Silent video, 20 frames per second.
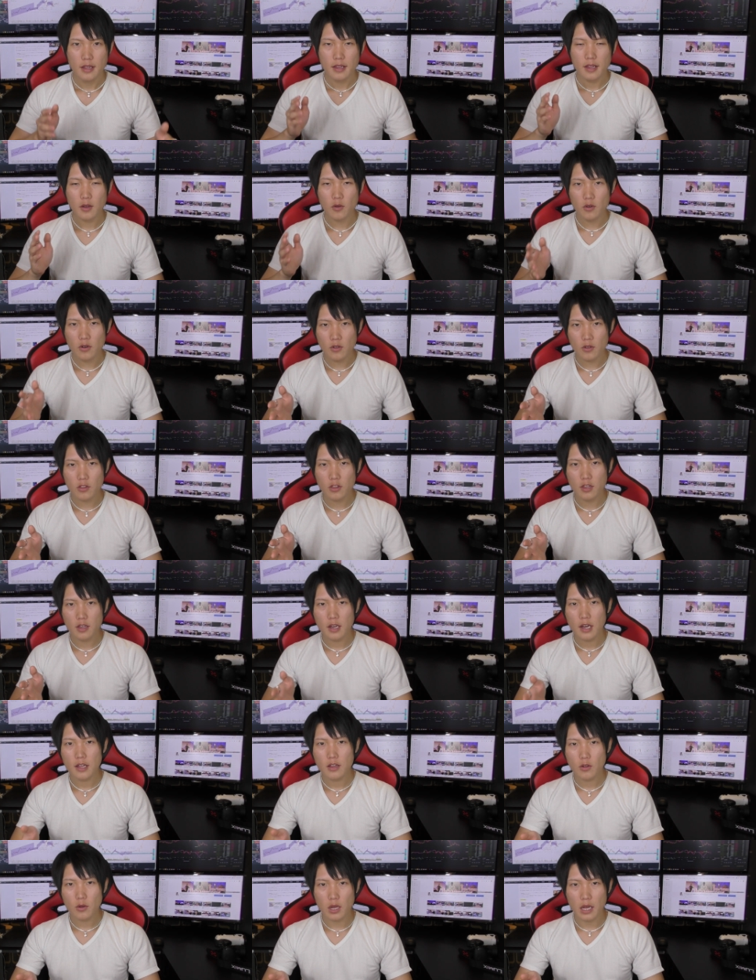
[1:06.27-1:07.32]
で、この
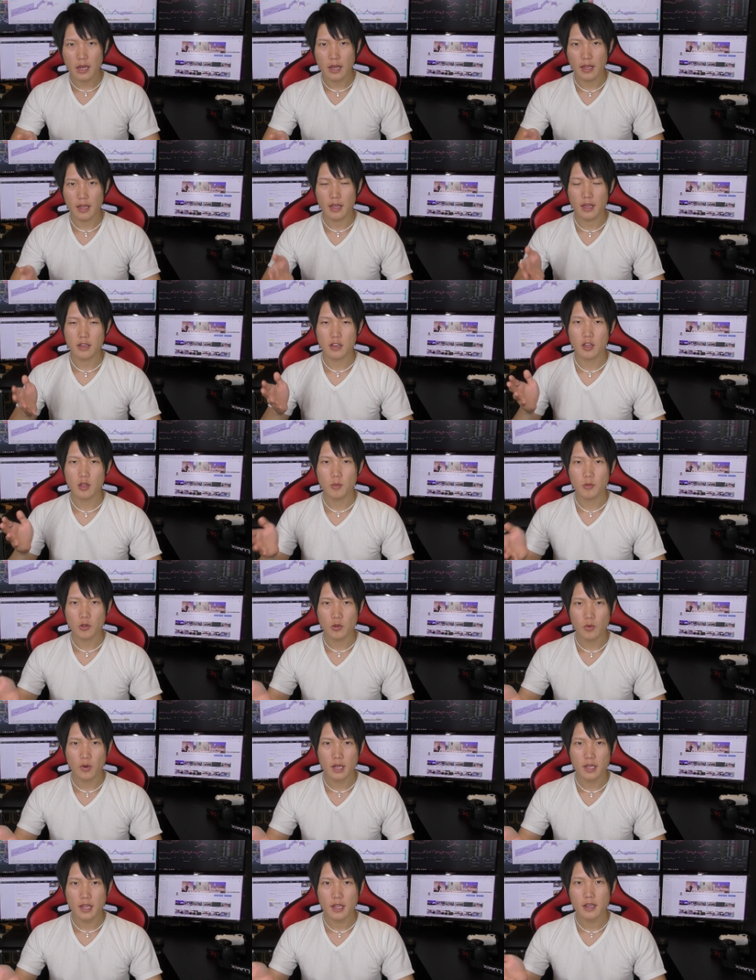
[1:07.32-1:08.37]
違いとか、っていうも
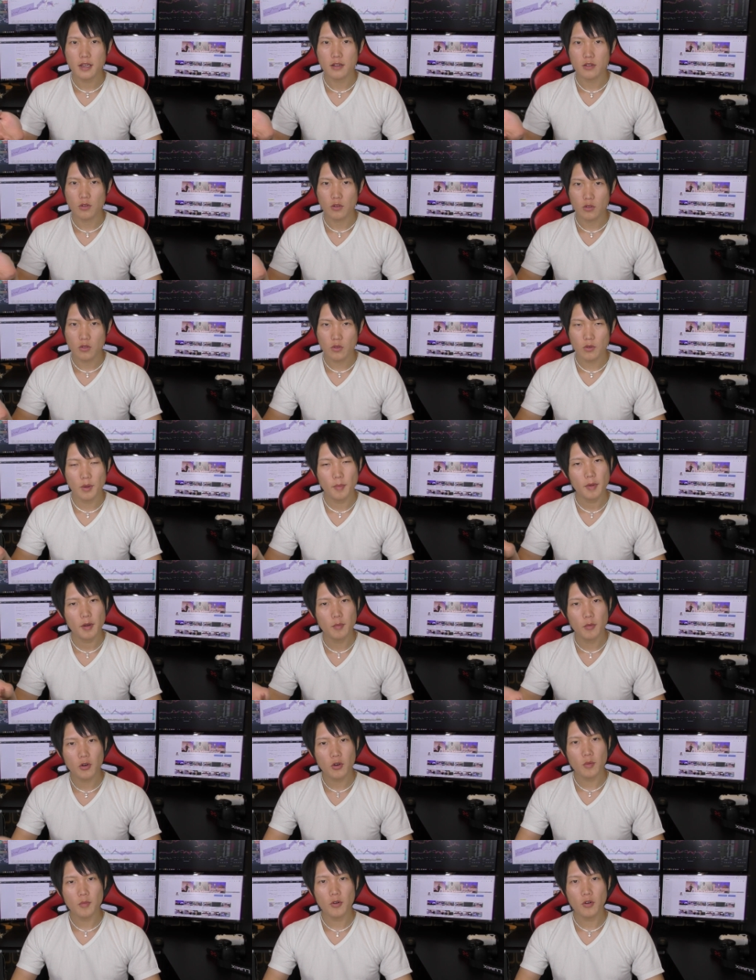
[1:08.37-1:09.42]
のは何かというと、やっぱり
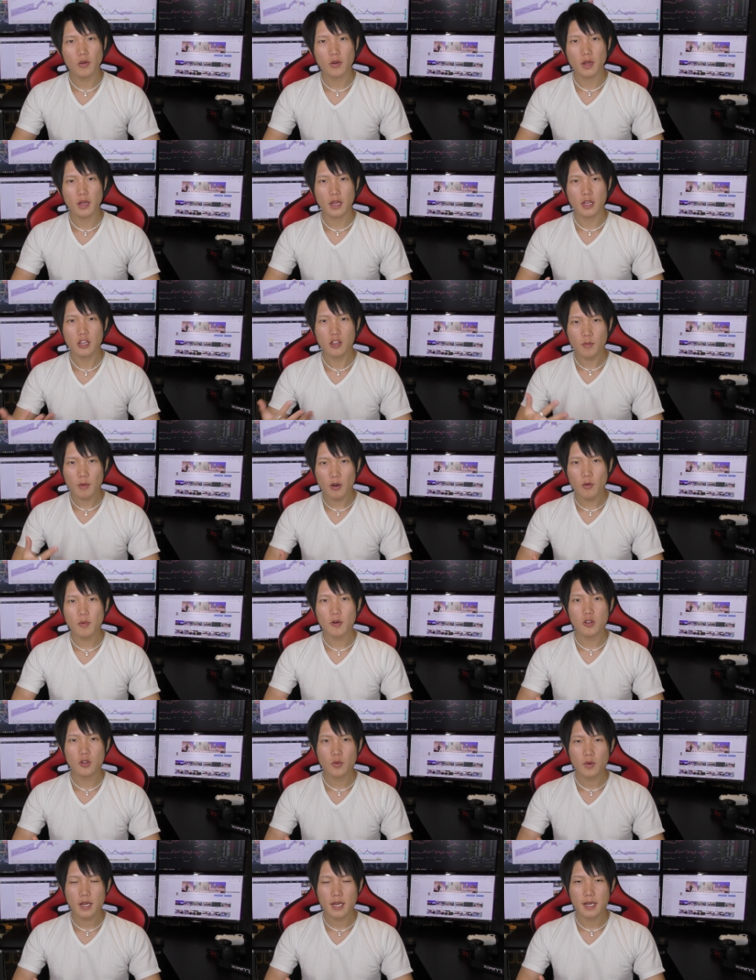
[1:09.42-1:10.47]
僕も一番思
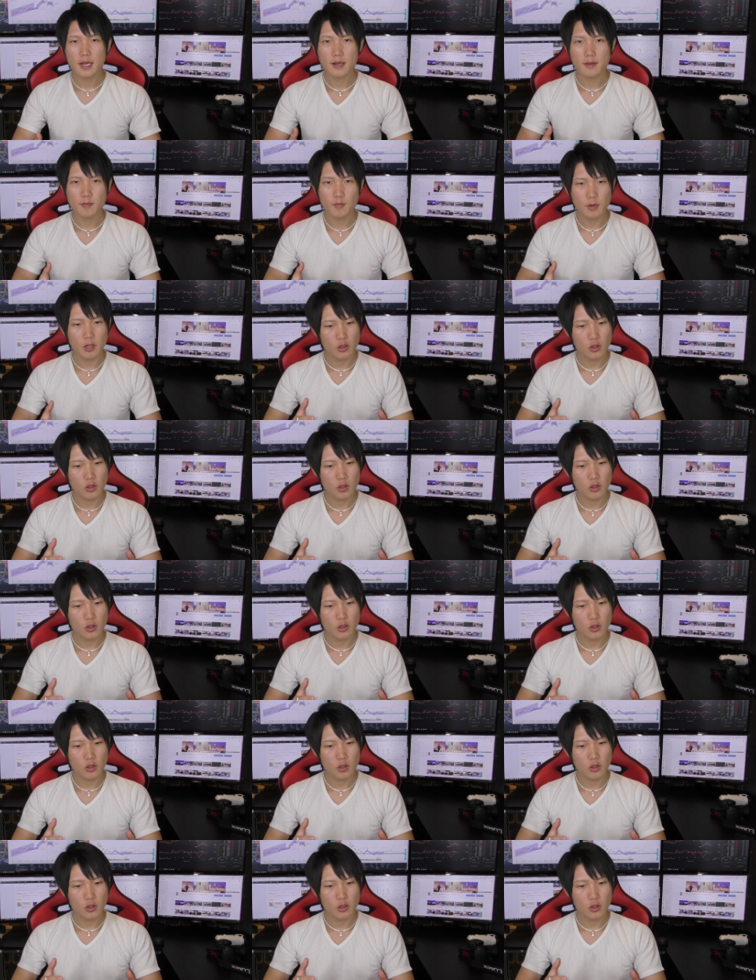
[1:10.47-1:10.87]
うのは、